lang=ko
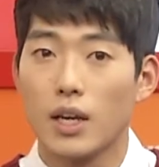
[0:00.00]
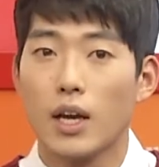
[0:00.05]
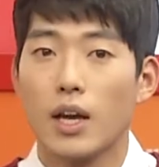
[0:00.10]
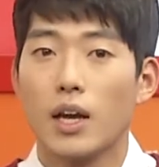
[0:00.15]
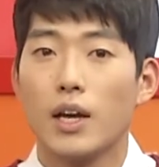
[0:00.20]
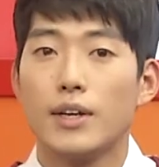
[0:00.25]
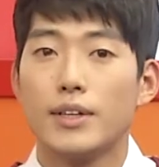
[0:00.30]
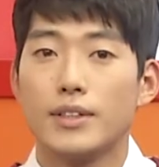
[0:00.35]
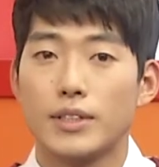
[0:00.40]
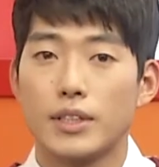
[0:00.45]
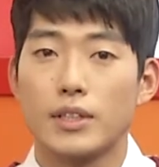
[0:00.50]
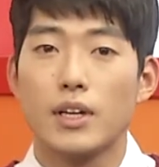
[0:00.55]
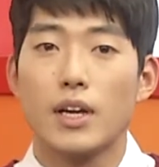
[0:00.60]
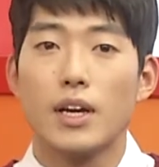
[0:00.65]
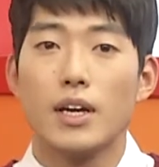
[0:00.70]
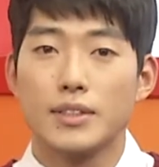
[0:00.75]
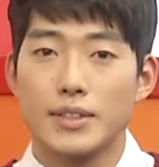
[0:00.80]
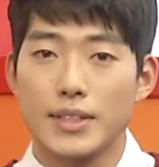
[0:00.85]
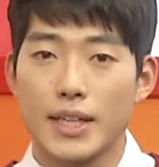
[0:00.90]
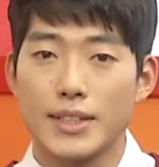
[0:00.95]
네. 즉
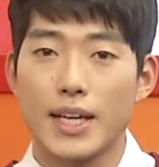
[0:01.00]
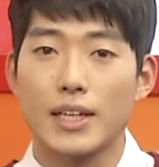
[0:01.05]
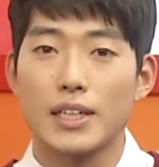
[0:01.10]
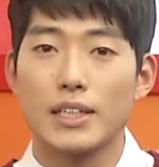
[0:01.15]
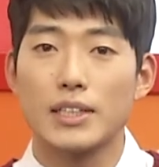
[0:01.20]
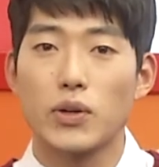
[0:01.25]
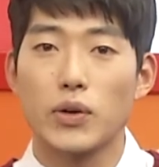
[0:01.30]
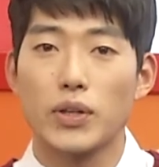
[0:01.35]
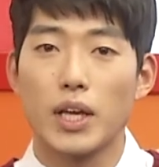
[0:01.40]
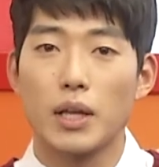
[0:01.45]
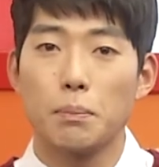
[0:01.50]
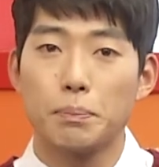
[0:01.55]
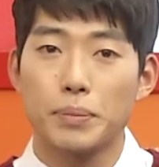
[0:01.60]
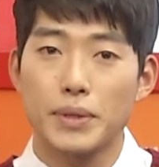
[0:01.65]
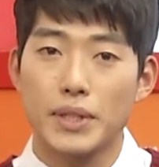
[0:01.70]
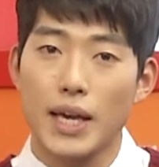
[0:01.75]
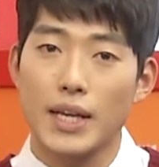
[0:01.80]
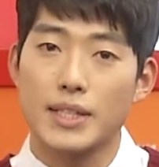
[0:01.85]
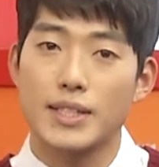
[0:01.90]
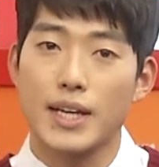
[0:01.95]
세상을 떠난
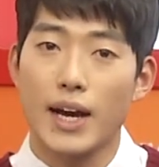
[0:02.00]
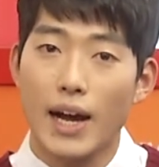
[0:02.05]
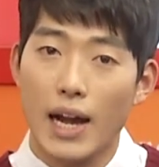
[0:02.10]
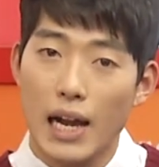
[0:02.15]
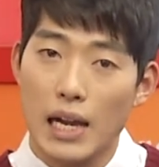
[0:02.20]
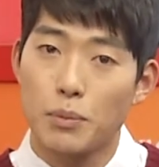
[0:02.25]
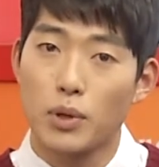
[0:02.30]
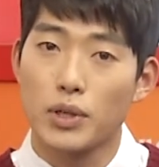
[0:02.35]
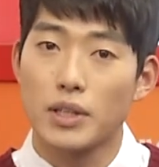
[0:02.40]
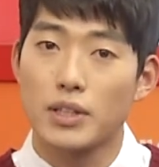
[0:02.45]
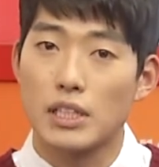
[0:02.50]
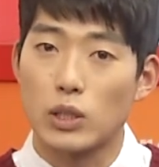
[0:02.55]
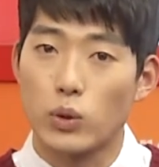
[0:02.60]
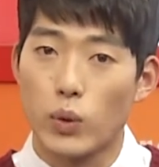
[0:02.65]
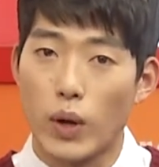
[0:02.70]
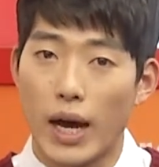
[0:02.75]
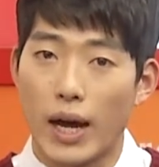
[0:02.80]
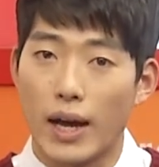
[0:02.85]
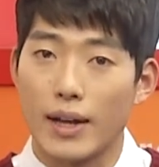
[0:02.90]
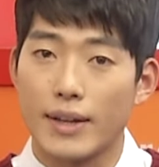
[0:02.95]
피해자
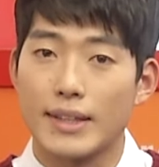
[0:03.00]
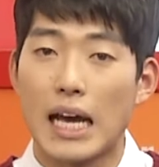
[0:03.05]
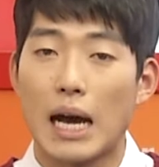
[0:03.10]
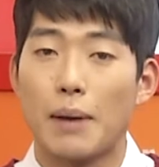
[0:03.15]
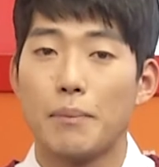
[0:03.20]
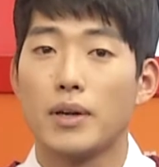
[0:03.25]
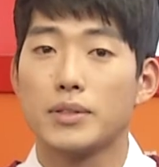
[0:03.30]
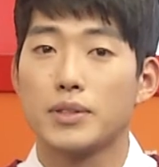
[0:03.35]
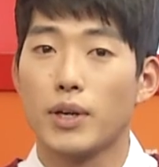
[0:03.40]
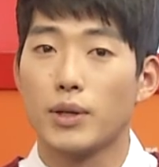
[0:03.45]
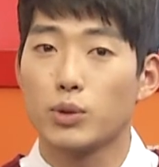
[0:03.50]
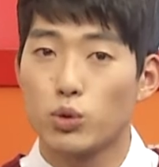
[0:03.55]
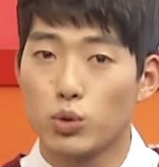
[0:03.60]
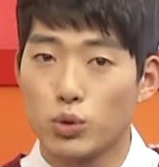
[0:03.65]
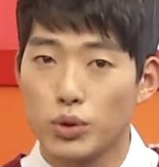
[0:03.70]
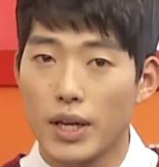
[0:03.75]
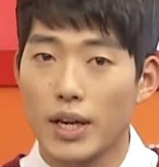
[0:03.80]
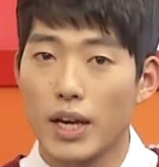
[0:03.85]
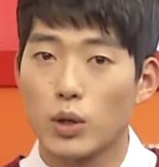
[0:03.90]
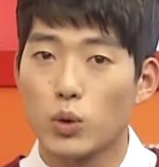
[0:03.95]
할머니들과 남아서
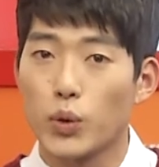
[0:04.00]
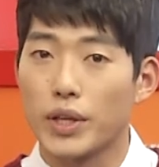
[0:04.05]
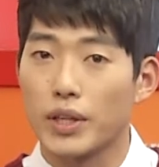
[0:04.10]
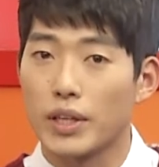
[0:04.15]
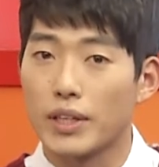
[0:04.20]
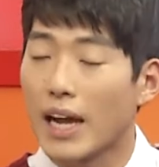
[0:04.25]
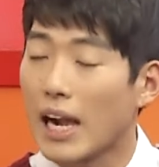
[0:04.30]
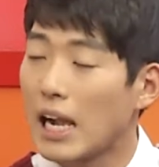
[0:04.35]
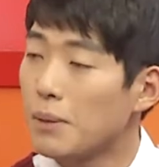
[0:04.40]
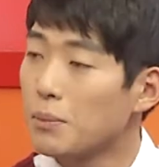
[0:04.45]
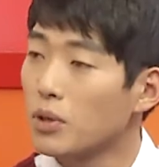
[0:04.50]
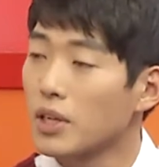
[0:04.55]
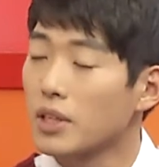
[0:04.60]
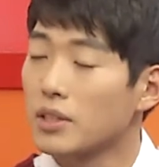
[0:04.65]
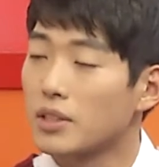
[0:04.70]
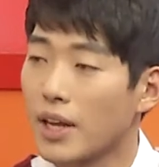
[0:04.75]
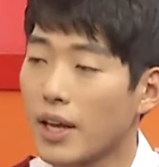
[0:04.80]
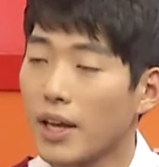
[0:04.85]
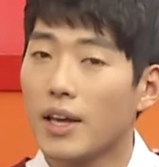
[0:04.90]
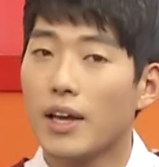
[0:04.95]
투쟁하고 있는
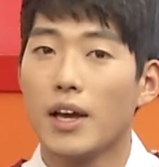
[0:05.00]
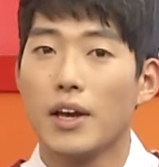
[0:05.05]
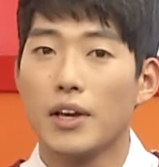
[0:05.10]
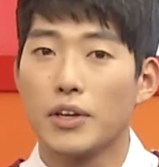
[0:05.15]
할머니들의